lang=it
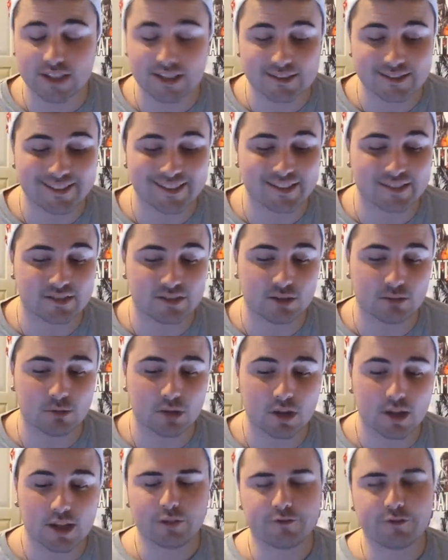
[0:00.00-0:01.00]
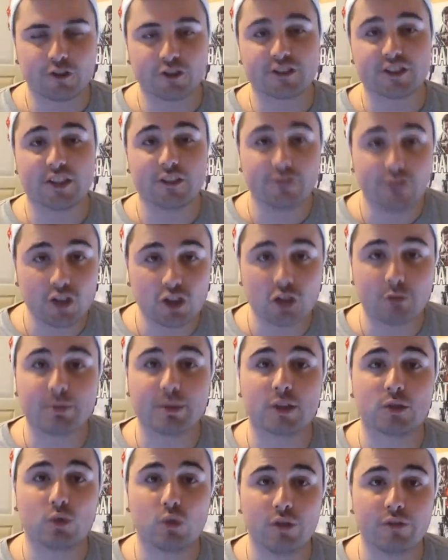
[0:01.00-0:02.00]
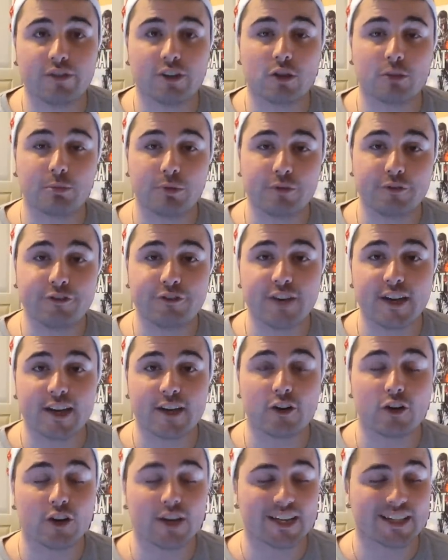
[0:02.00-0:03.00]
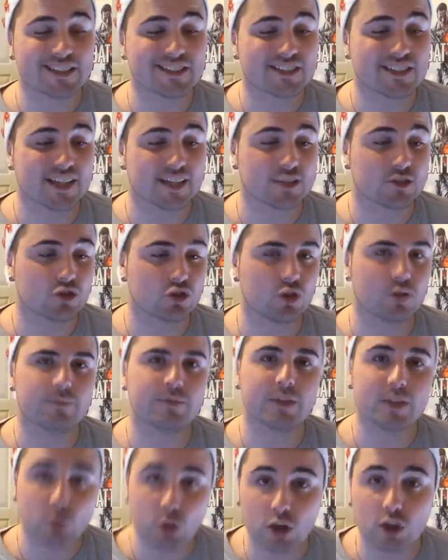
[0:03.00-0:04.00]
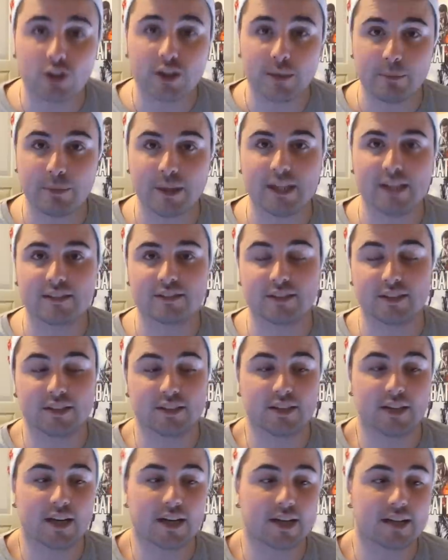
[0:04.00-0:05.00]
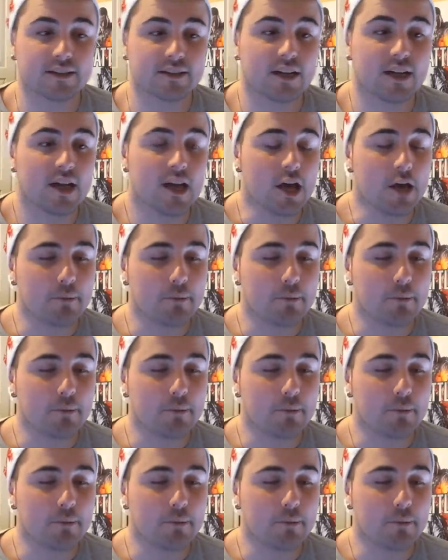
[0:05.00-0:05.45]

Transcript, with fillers: tantissimo forse il video per cui vado più fiero è stato quello dei 1000 iscritti ragazzi